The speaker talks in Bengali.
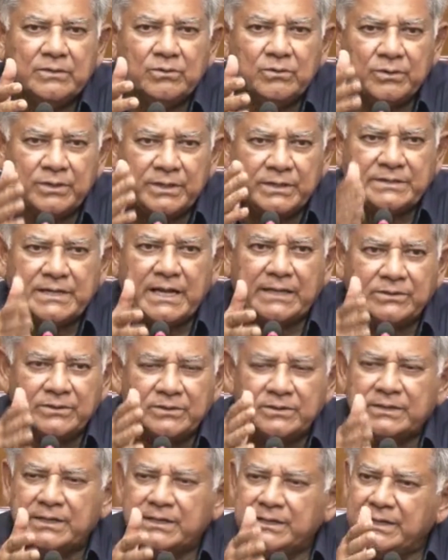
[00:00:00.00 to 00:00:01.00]
উনি
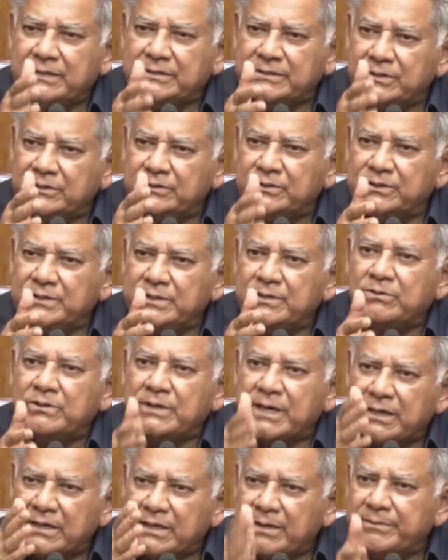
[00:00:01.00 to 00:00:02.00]
স্বাধীনতার নেতৃত্ব দিয়ে
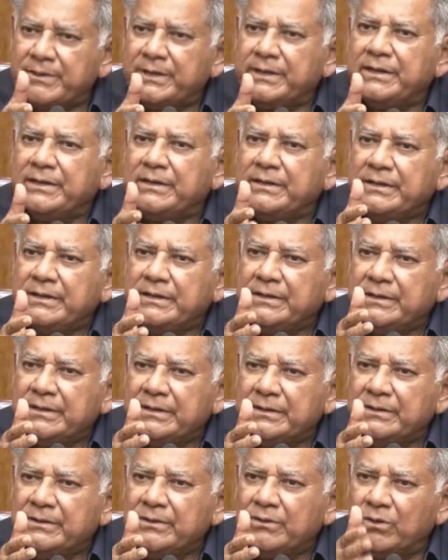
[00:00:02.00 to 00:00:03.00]
ওনার নামে
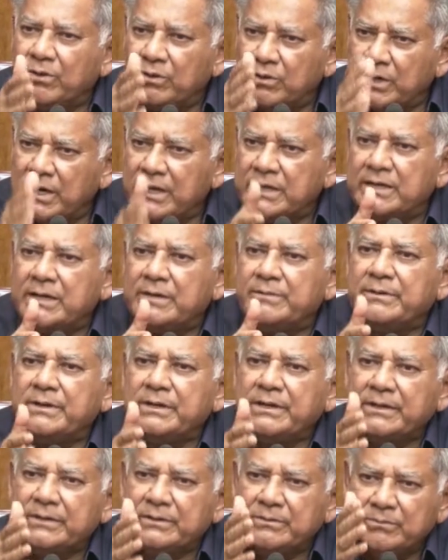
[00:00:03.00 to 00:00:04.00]
ওনার নামে
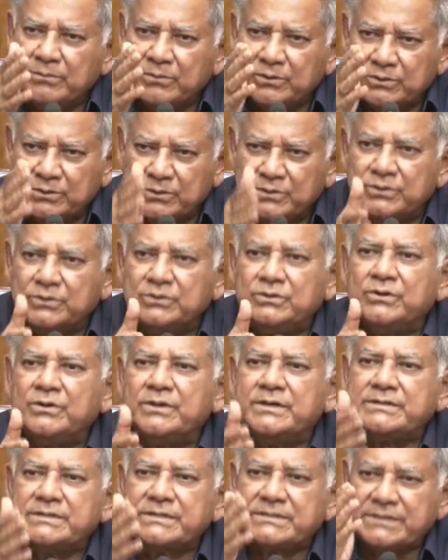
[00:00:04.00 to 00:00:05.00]
মুক্তিযুদ্ধ
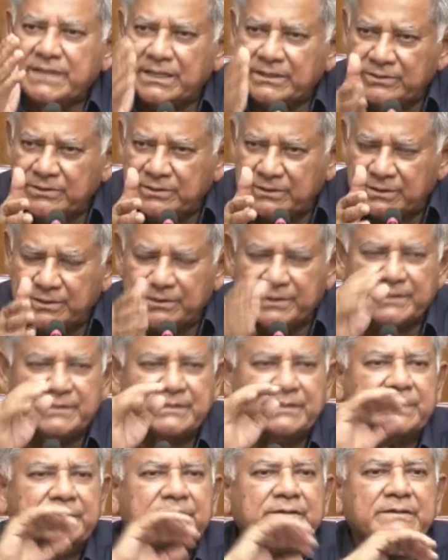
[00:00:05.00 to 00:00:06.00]
হয়েছে স্বাধীনতা
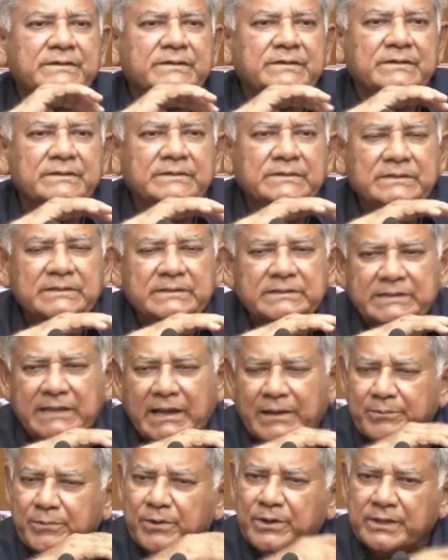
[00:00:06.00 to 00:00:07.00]
হয়েছে
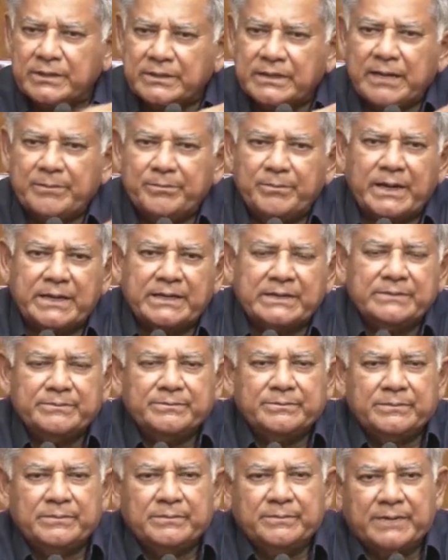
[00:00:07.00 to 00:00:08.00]
তারপরে তা বাকি
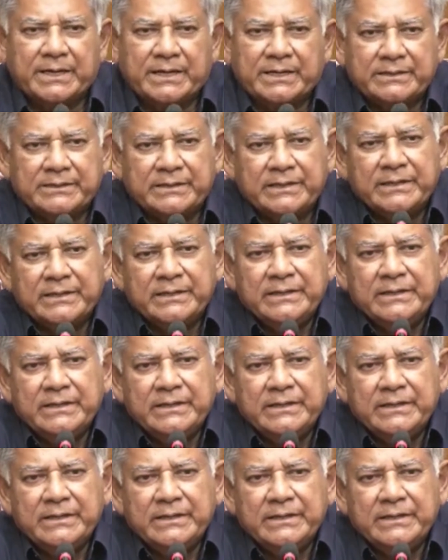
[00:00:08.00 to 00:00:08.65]
বাকি দিক